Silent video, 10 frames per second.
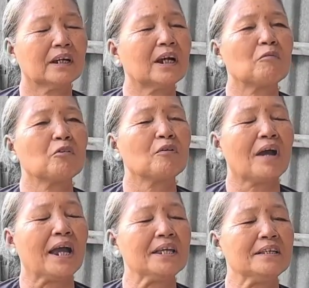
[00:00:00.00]
Chứ không
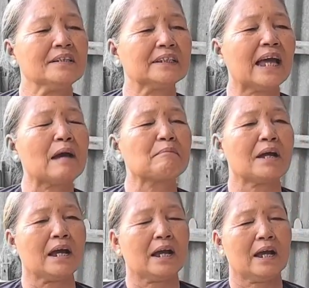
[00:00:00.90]
có phải người ta
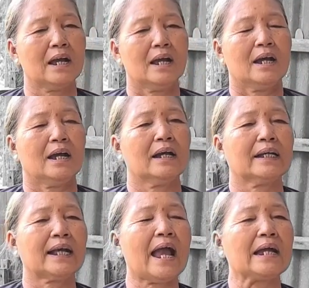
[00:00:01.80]
mà
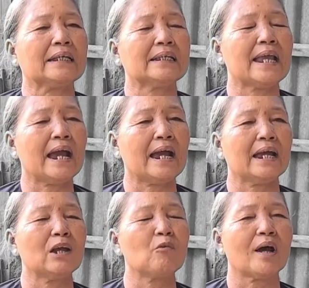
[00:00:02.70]
à, cằn
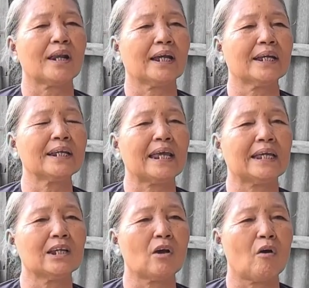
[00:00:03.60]
nhằn hay hoặc là cái
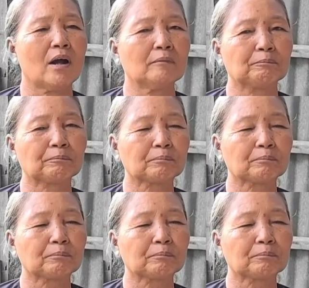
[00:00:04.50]
này cái nọ.